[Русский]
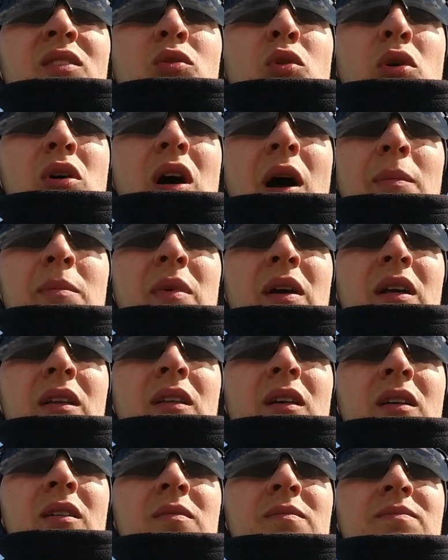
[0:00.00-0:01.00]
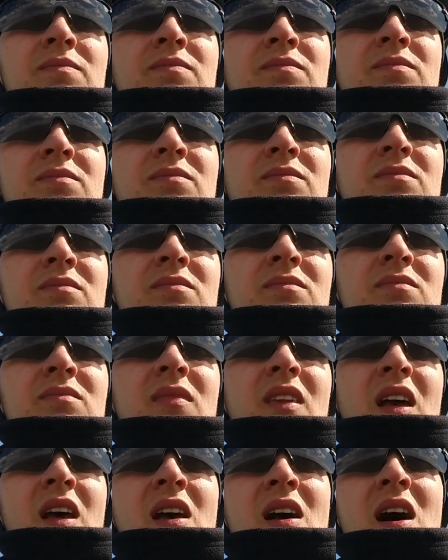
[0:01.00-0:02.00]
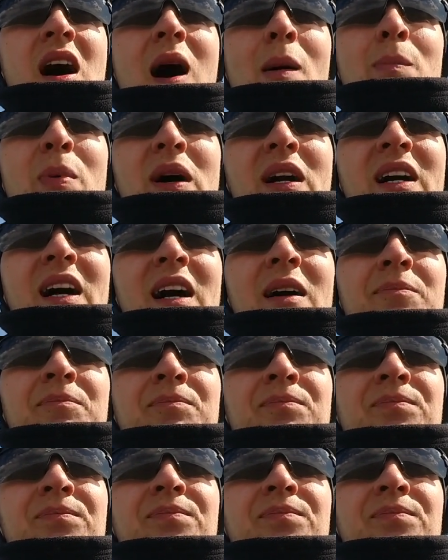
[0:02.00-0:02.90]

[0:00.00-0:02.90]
только обмен. А пока